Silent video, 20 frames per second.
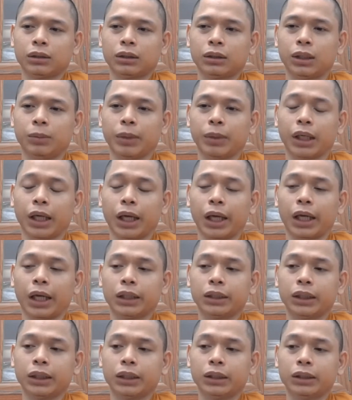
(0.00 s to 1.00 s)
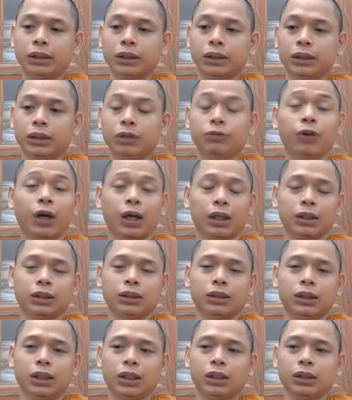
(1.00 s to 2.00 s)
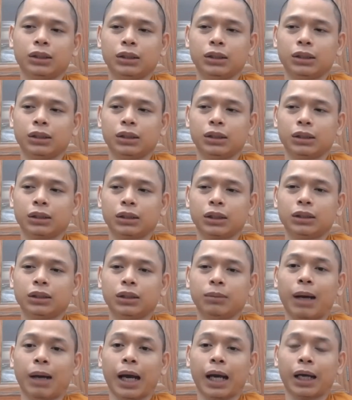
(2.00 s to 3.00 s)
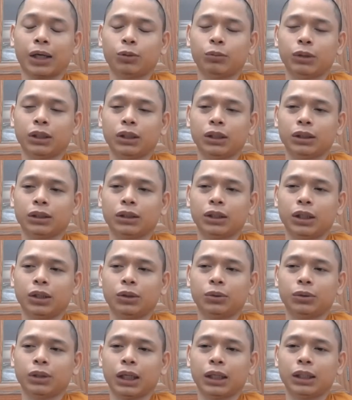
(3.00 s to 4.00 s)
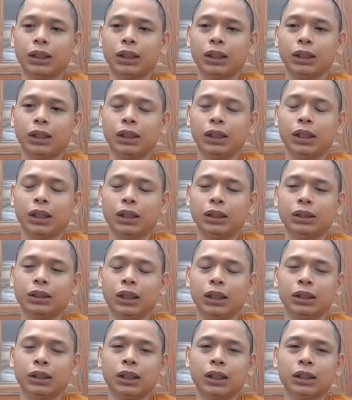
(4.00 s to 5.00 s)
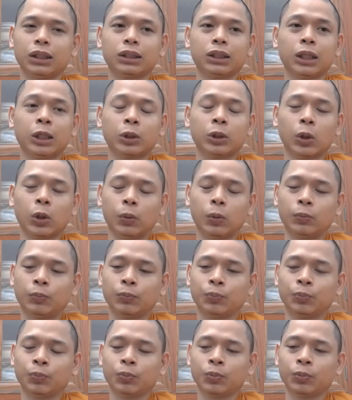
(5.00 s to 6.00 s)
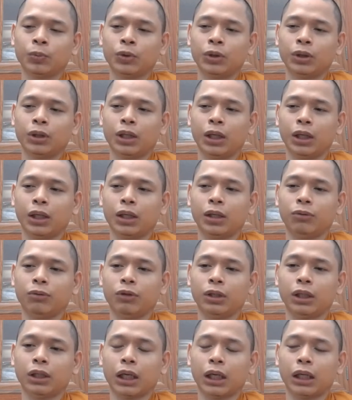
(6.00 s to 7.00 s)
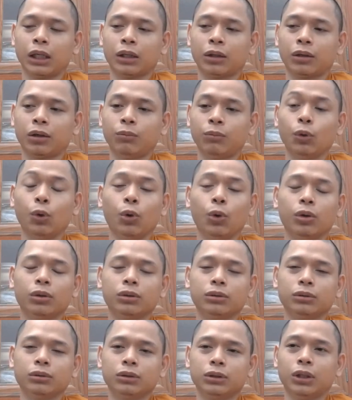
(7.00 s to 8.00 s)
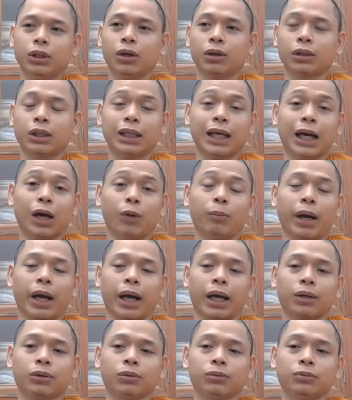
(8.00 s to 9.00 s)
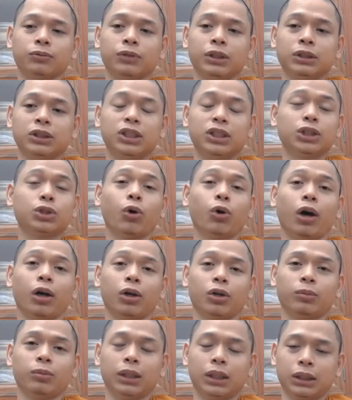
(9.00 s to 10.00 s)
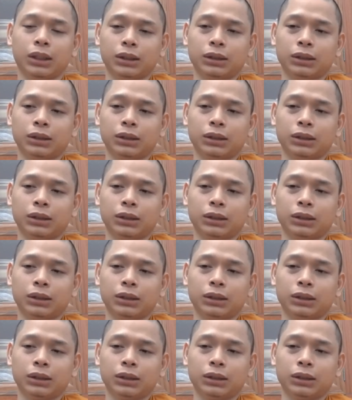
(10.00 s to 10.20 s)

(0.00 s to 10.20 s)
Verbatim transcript: khi mà nghe đến Đức Phật á, khi người cái người bạn của mình á, kêu lại đi đến diện kiến Đức Thế Tôn thì vị này có buông do cái ngạo mạn về trí tuệ của mình